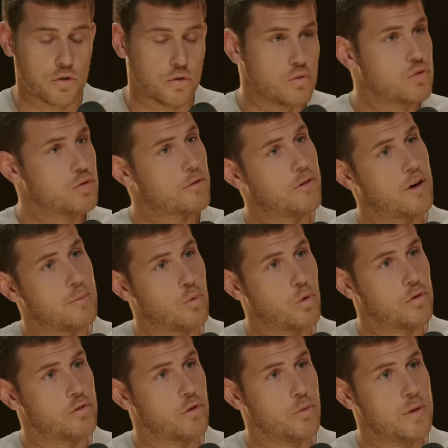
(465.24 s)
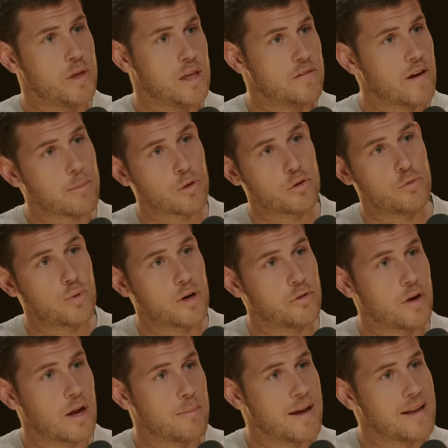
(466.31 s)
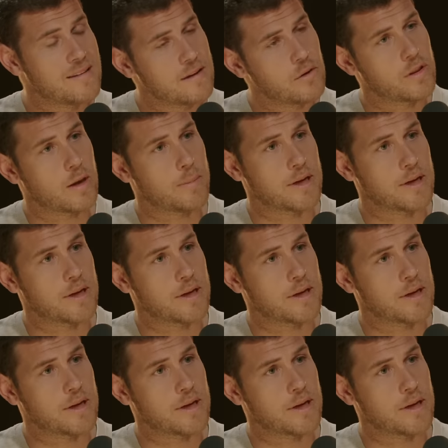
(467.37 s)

suis toujours folle amoureuse de lui, il va reprendre du poil de la bête et on est